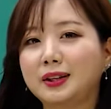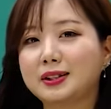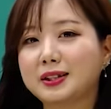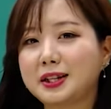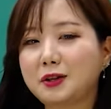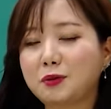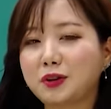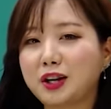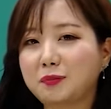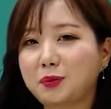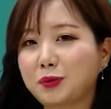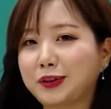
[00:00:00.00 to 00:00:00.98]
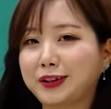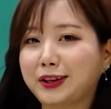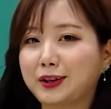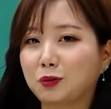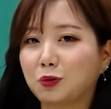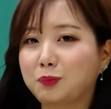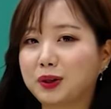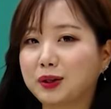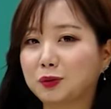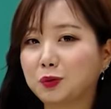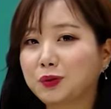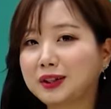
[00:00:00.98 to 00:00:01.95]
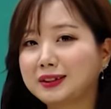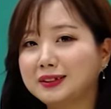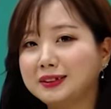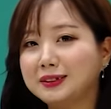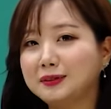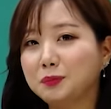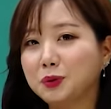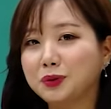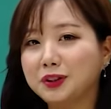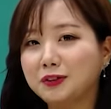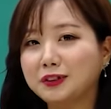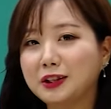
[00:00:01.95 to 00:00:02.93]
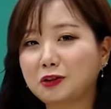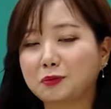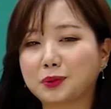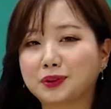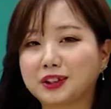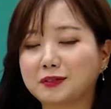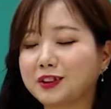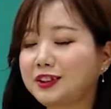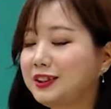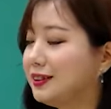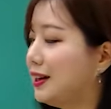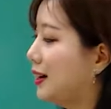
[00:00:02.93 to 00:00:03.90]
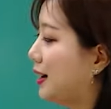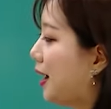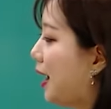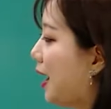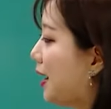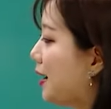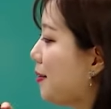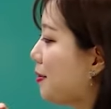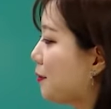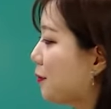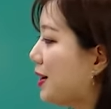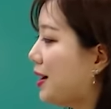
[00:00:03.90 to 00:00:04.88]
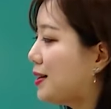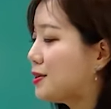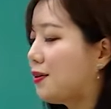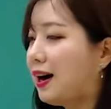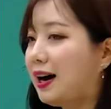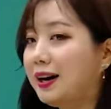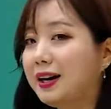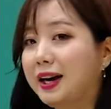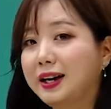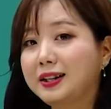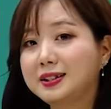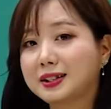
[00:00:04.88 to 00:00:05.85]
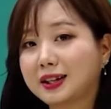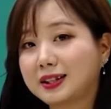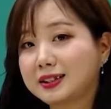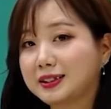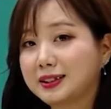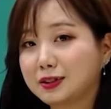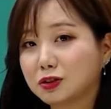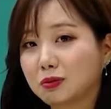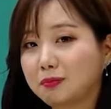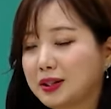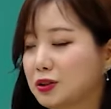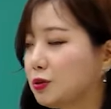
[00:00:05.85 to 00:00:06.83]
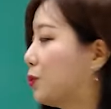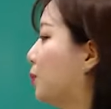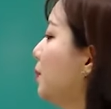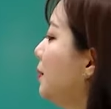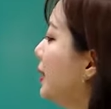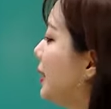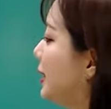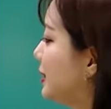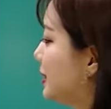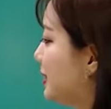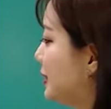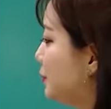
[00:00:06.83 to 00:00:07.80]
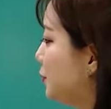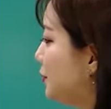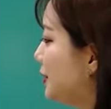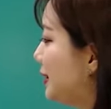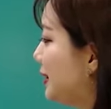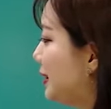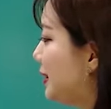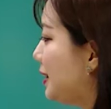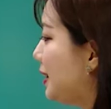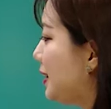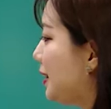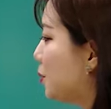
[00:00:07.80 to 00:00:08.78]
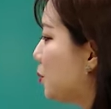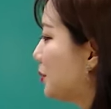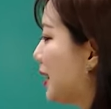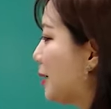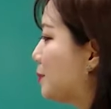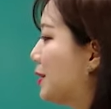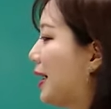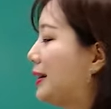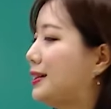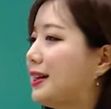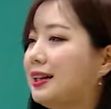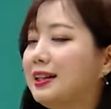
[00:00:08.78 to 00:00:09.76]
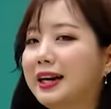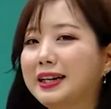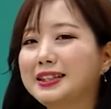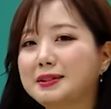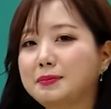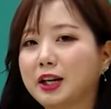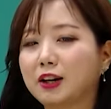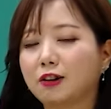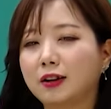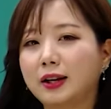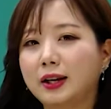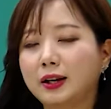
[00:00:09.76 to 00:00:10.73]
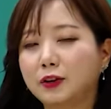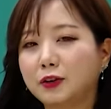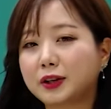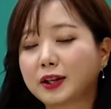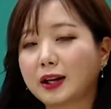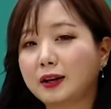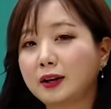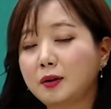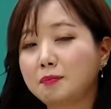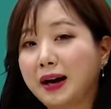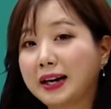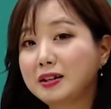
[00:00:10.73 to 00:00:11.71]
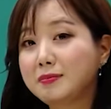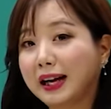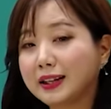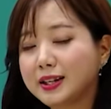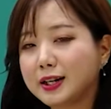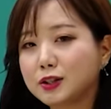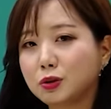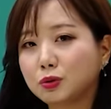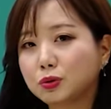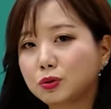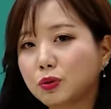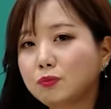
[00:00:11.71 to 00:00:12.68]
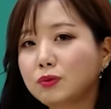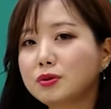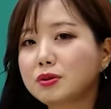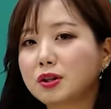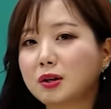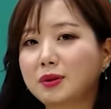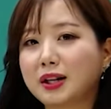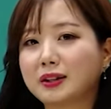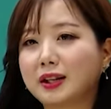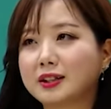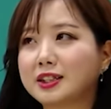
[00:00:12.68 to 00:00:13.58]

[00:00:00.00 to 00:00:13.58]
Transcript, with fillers: 자, 새롭게 표기된 OP과 똑같은 표기 형태로 보여드리면은 IM3에서 IH까지는 전반적으로 질문을 이해하고 답을 하는가? 이게 핵심이에요. 그러니까 말을 많이 하셔도 동문서답을 한다,